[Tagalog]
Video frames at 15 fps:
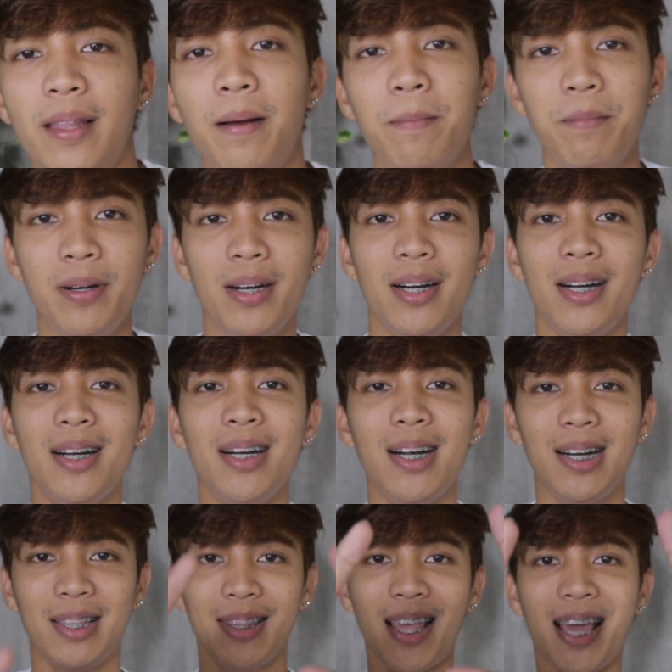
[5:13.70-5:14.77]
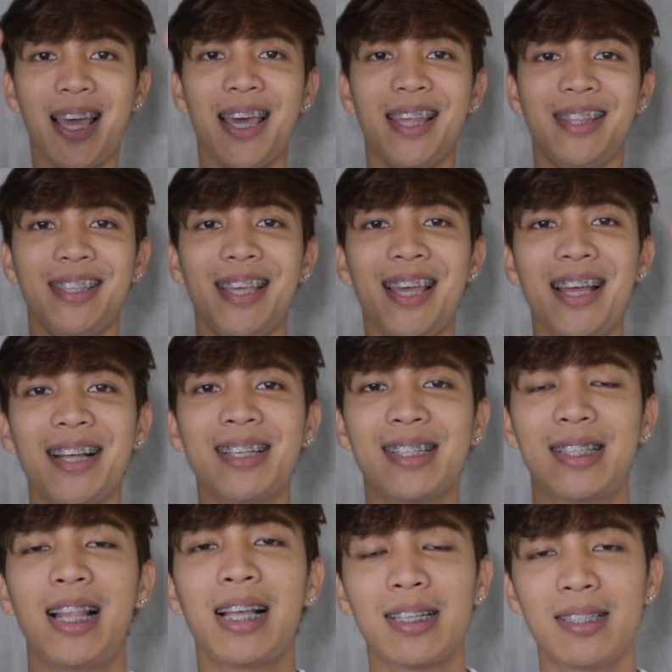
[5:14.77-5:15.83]
Number 10.
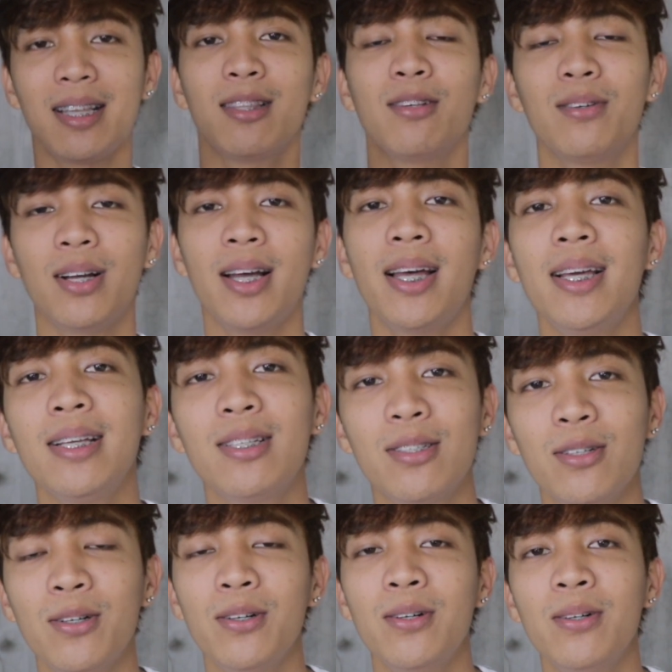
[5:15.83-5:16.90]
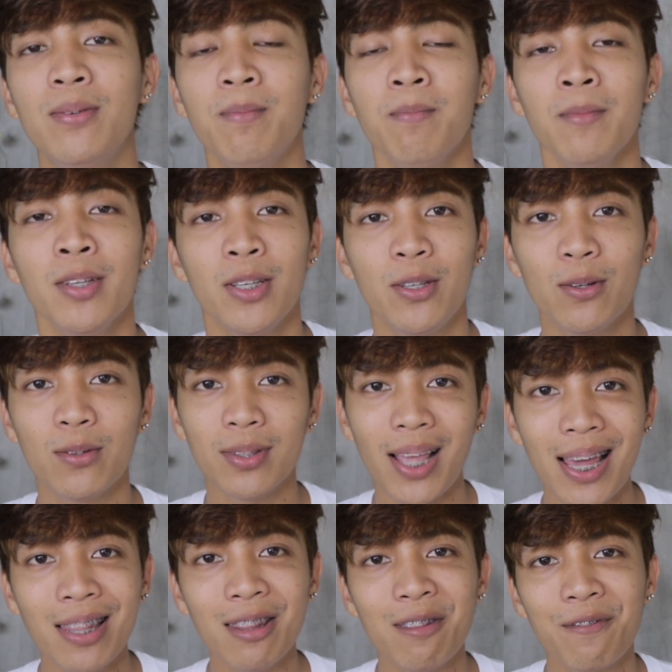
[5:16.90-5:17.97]
Yes, last na to guys. So, yung
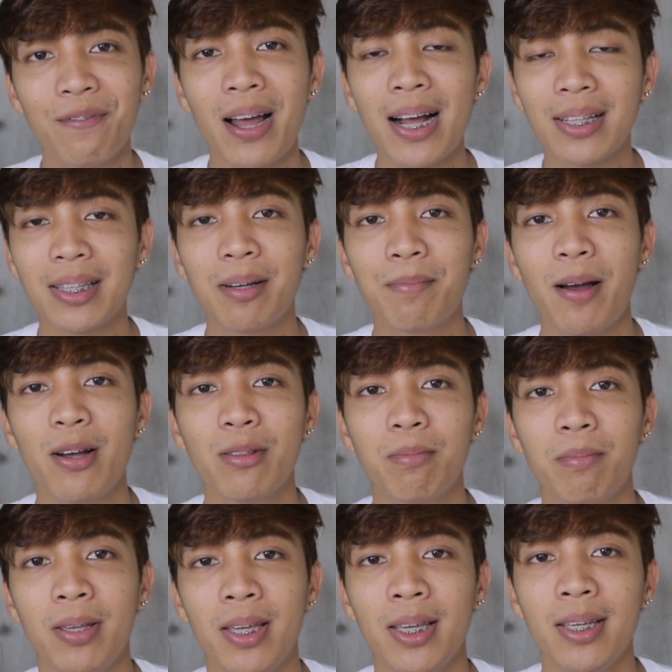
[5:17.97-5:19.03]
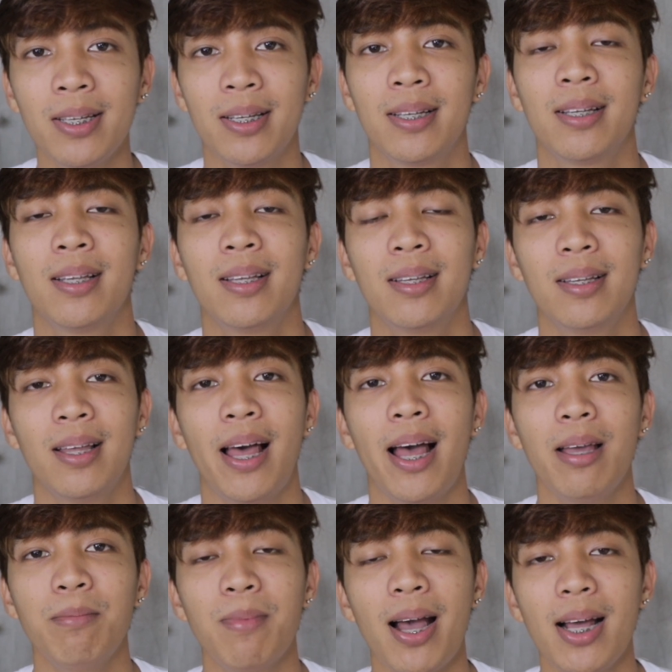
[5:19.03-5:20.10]
10th fact about me,
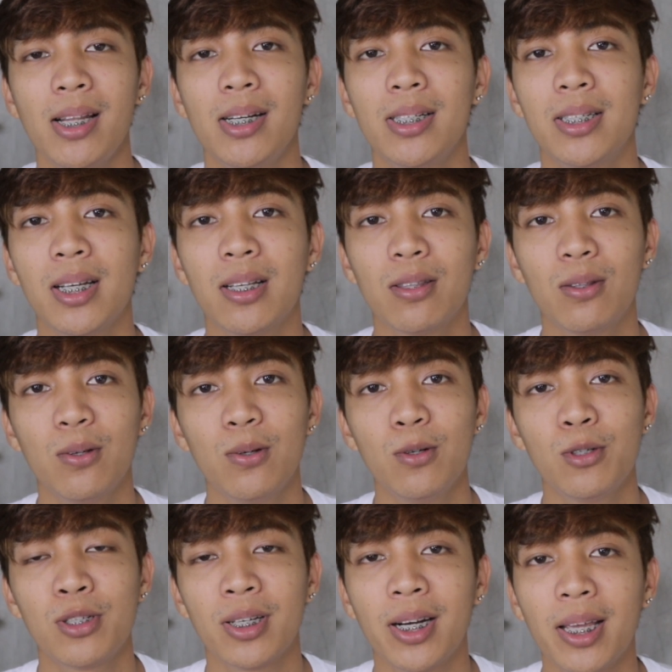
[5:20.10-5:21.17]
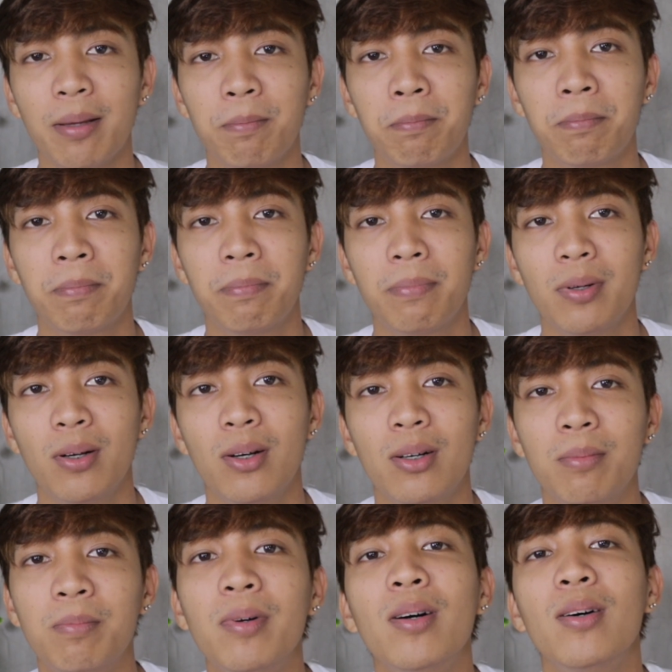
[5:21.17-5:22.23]
I'm allergic to shrimp.
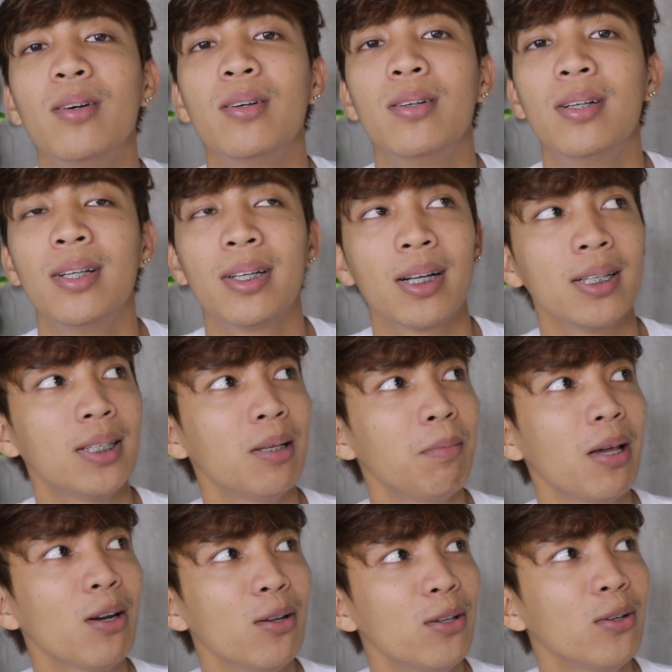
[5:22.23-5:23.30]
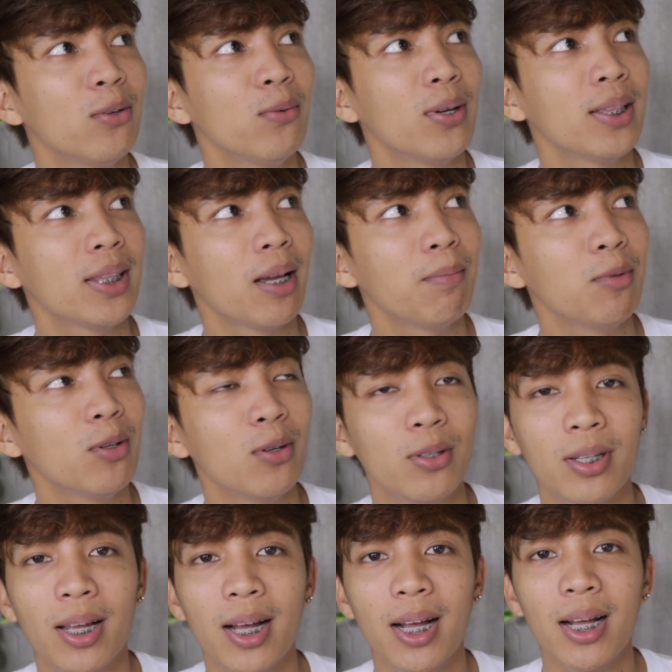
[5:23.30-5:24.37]
Opo. Kasi meron yung one time
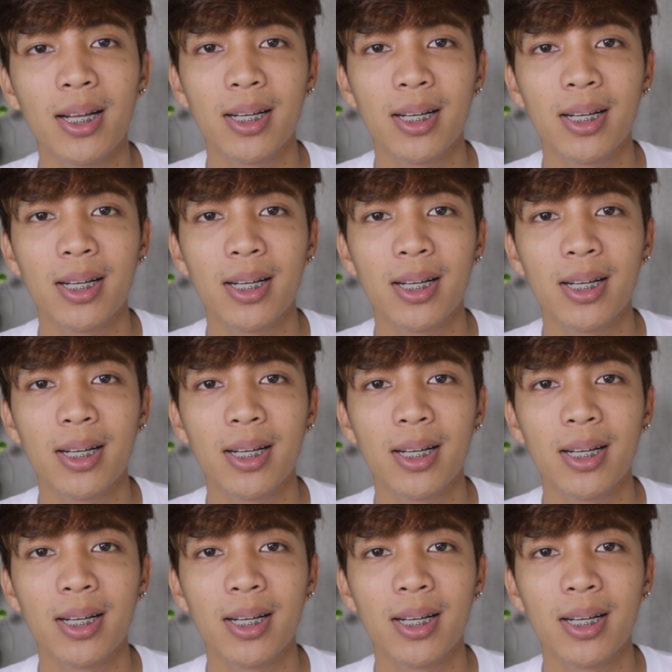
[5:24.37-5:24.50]
noon na